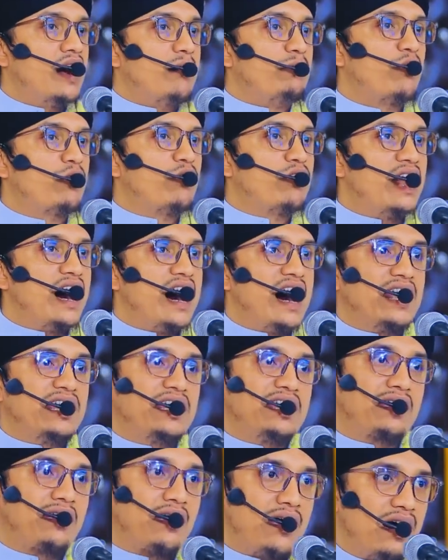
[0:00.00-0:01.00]
মোল্লা
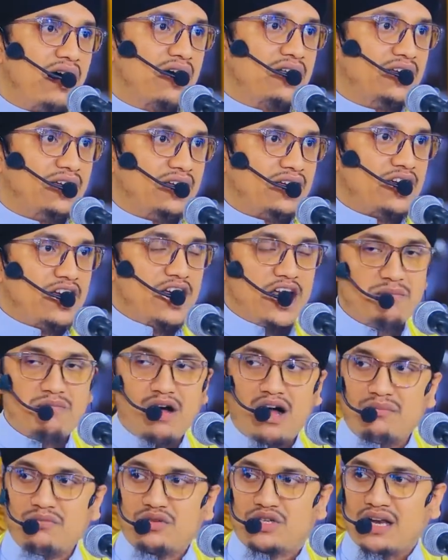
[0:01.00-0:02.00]
আলী কারি
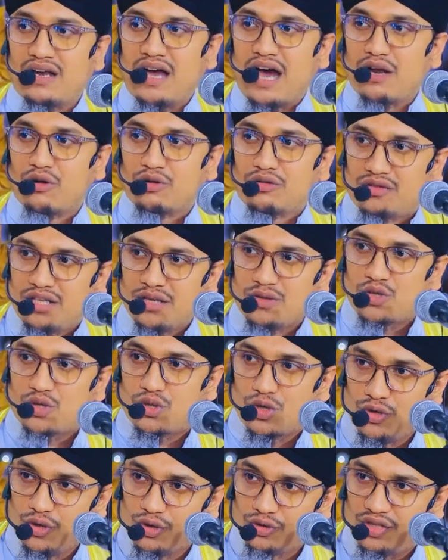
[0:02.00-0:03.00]
ইমাম জেলাল উদ্দিন
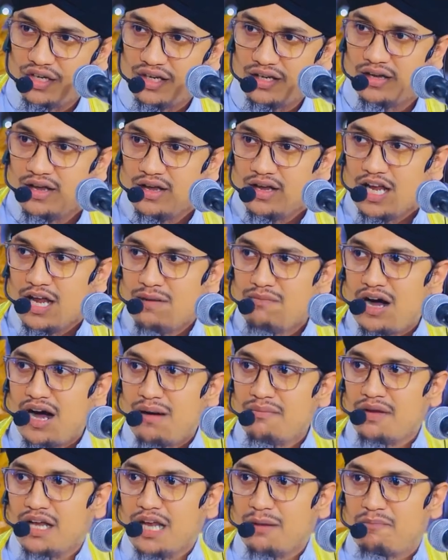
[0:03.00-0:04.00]
সুয়ুতি
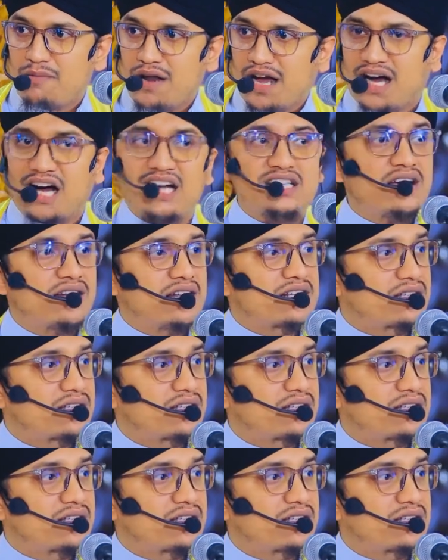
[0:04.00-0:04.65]
ইমাম ইবনে হাজার